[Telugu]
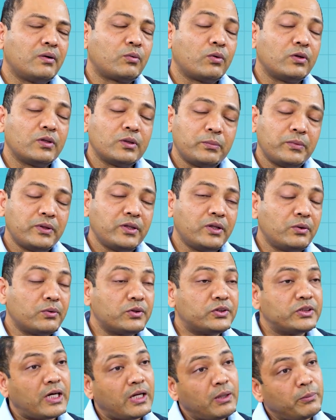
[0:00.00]
కొంతమంది ఎందుకు
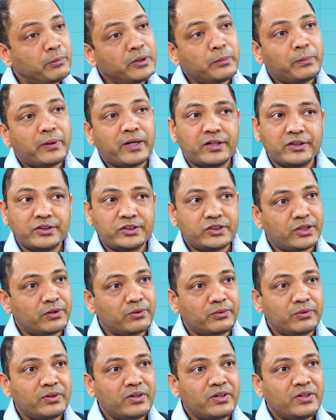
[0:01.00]
చాలామంది పాటించారు
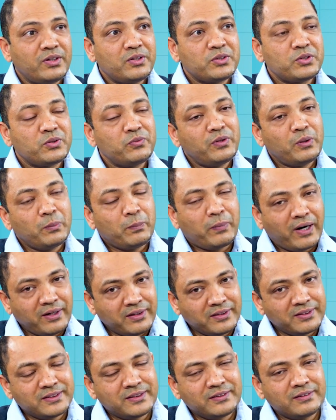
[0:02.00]
సో వీళ్ళు
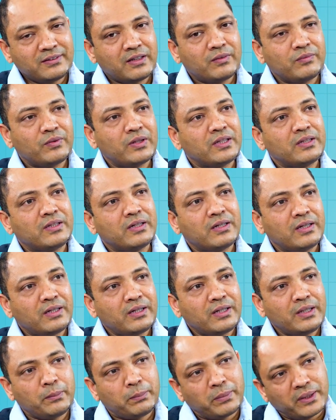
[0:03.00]
పాటించిన తర్వాత
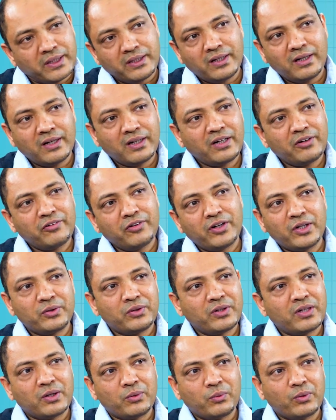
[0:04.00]
ఈ పదేళ్లుగా వీళ్ళతో
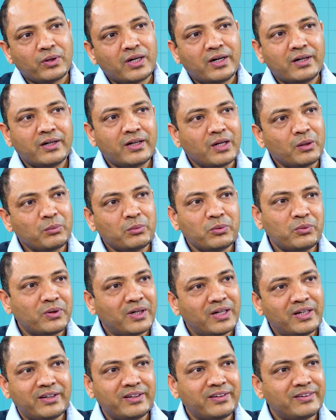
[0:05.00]
నాకు ఒకలాంటి అనుభవం
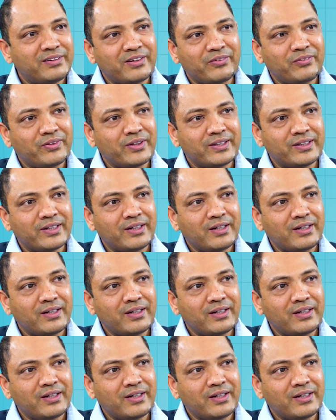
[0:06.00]
కలిగిన తర్వాత